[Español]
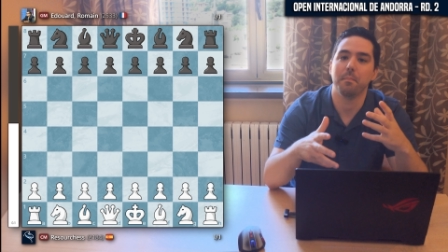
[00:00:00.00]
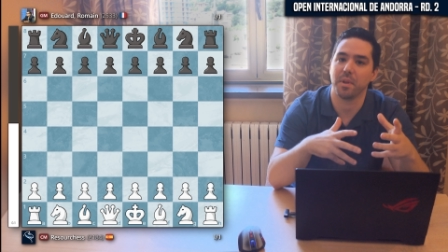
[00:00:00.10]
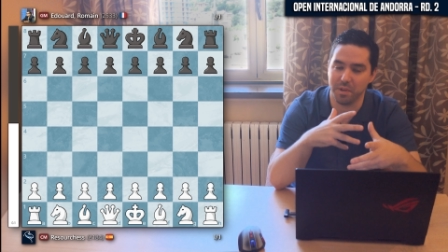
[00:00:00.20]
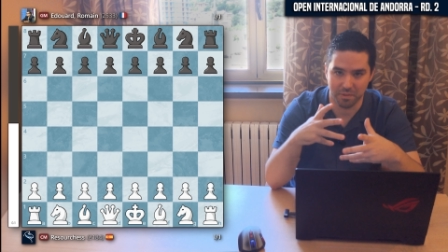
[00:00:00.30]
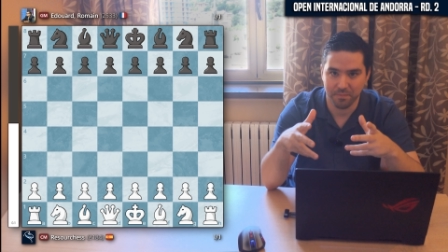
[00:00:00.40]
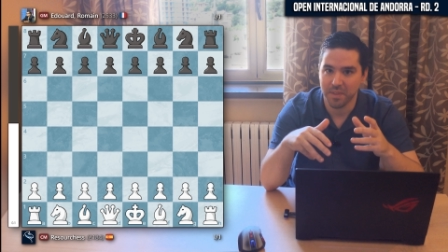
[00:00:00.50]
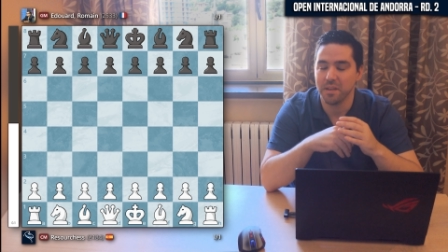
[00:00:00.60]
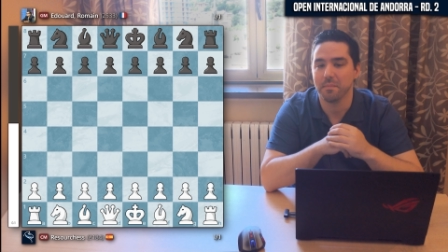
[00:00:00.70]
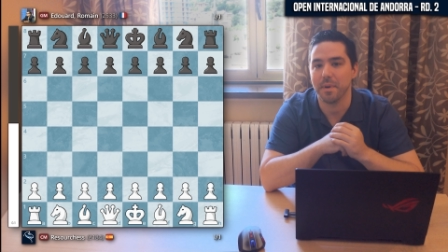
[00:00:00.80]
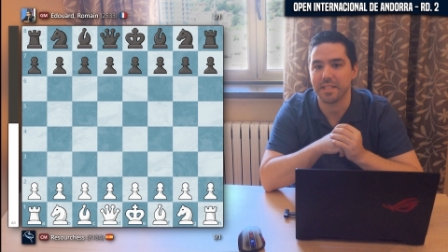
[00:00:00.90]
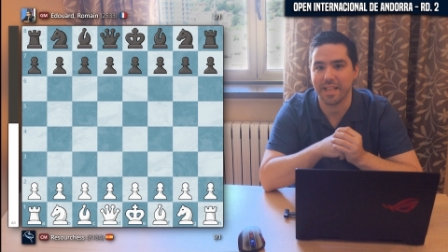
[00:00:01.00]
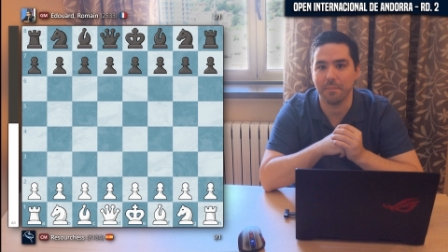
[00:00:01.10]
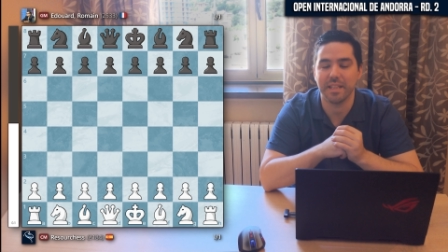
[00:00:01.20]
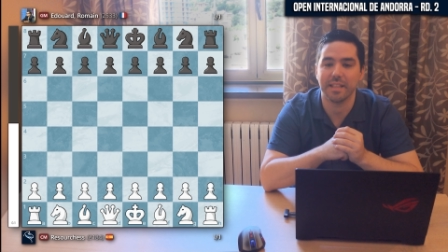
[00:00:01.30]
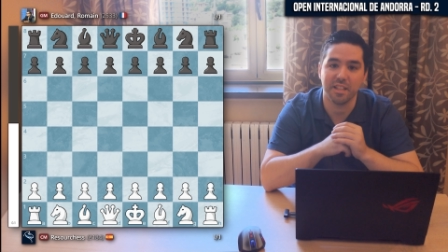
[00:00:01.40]
pero bueno,
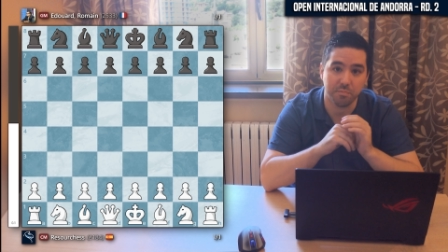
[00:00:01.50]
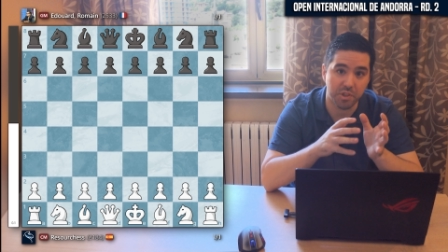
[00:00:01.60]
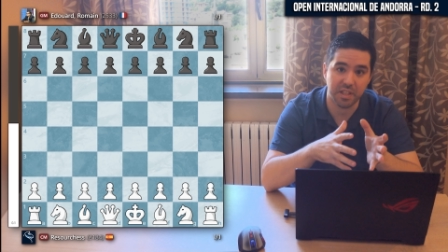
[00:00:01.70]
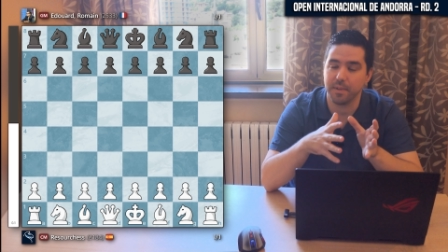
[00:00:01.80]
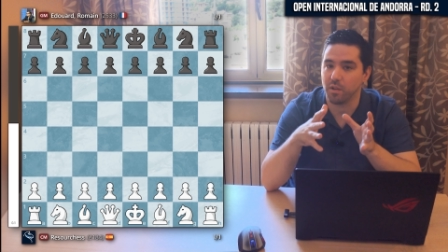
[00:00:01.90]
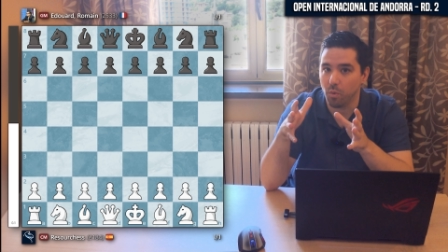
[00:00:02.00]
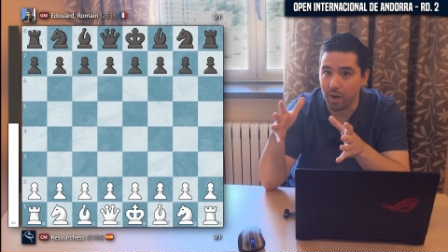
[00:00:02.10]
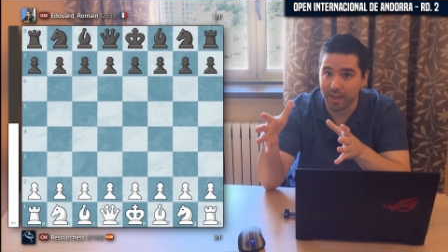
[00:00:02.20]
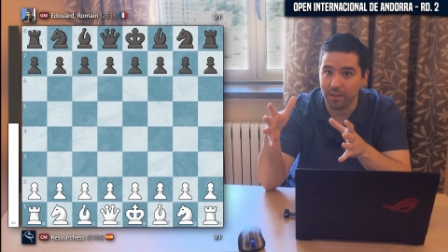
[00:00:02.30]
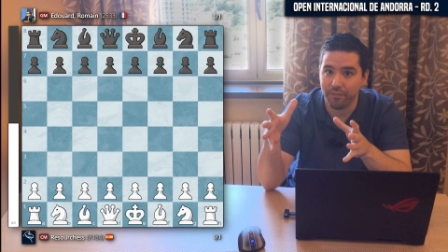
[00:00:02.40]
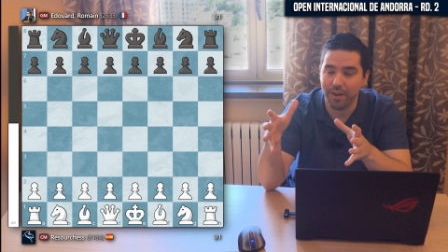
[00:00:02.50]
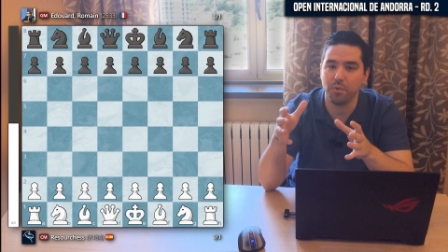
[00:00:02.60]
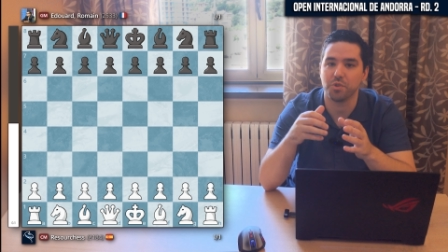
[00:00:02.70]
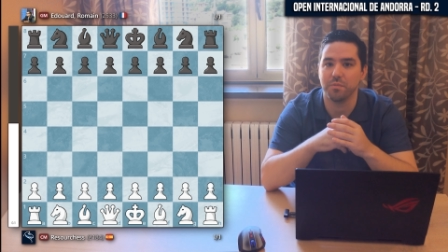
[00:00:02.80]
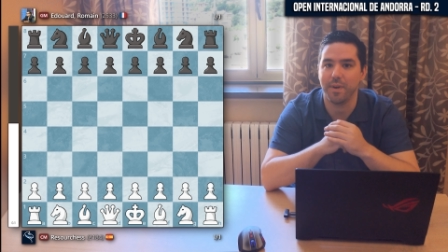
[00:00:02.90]
básicamente después también jugó aquel
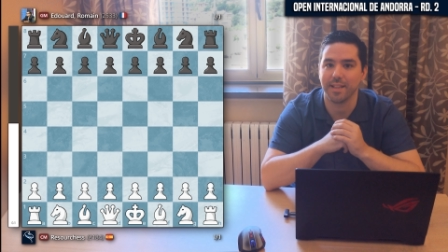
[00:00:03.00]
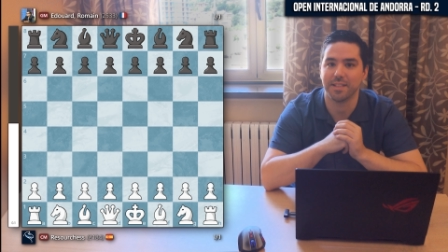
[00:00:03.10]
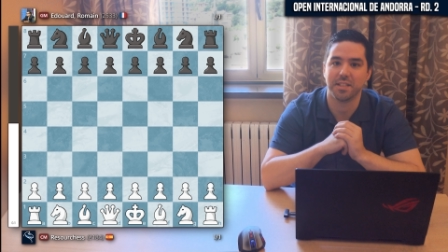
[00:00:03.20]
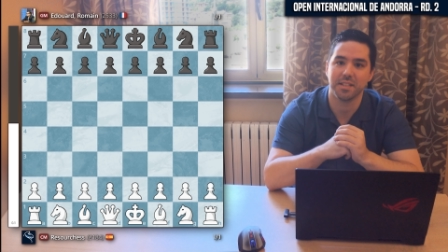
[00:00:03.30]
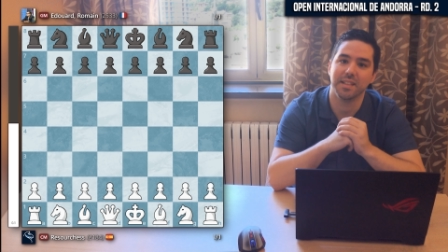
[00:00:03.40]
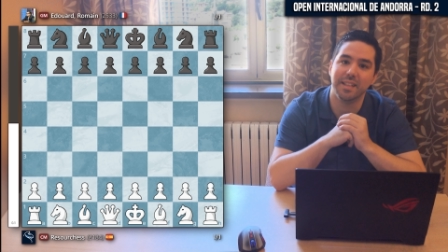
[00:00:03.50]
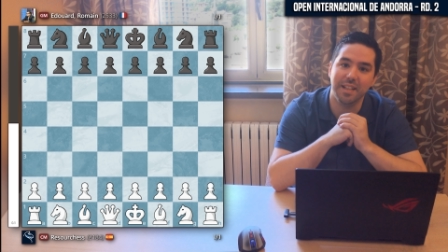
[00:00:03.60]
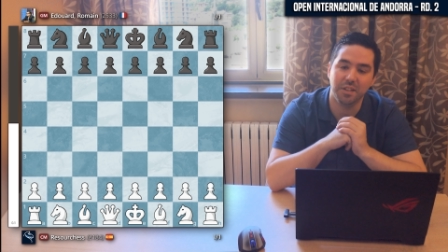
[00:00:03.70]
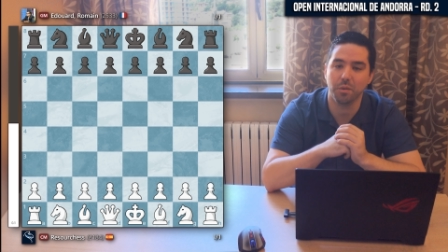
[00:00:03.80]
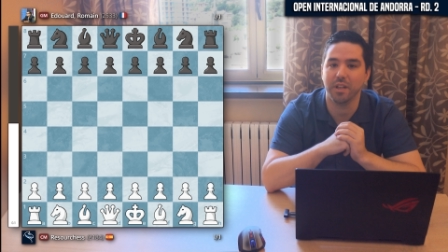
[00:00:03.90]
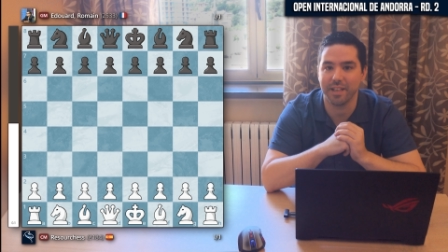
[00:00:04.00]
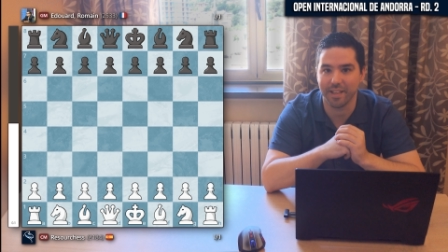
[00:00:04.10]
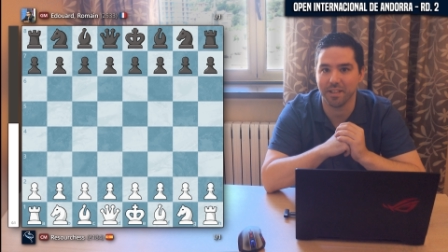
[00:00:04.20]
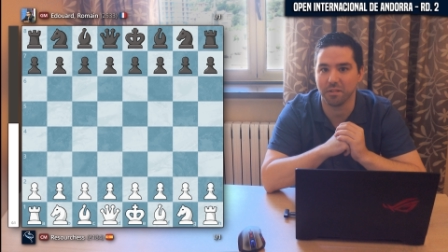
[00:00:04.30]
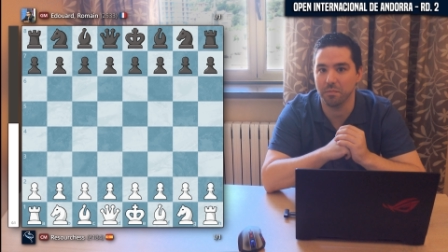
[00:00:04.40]
famoso match del Toiler
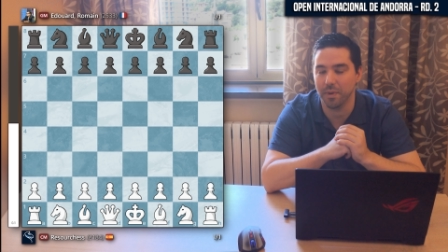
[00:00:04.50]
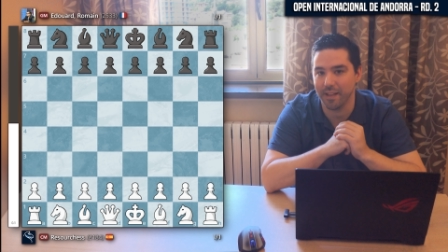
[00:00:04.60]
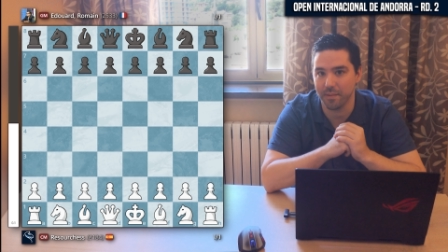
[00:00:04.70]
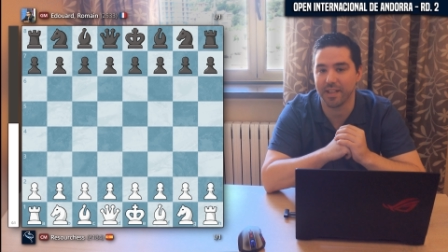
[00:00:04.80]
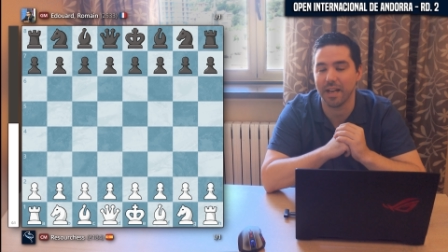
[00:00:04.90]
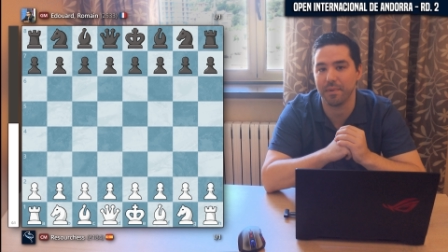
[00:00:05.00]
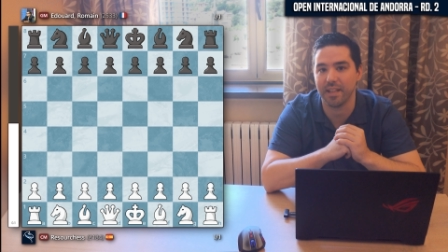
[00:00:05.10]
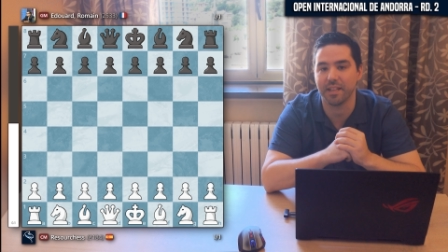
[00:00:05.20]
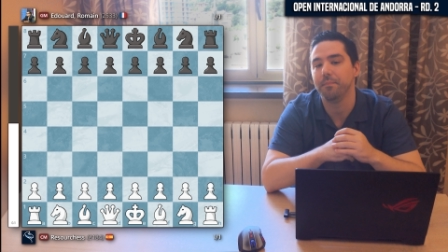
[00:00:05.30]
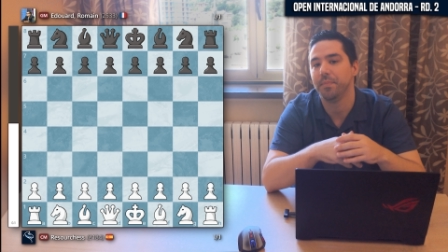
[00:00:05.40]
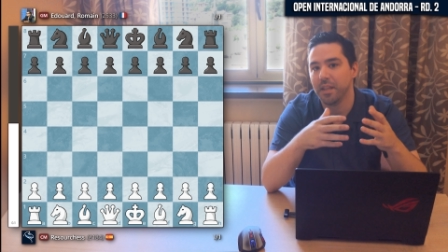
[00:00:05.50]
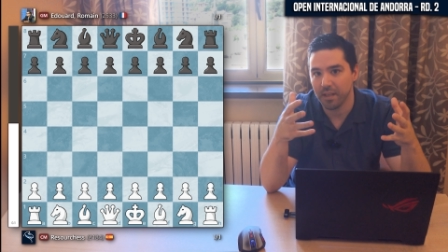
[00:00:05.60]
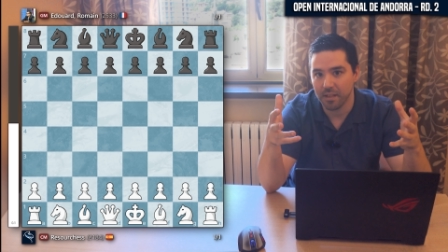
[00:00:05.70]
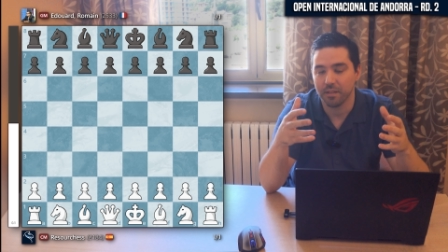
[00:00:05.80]
Gate con Vladimir Kramnik.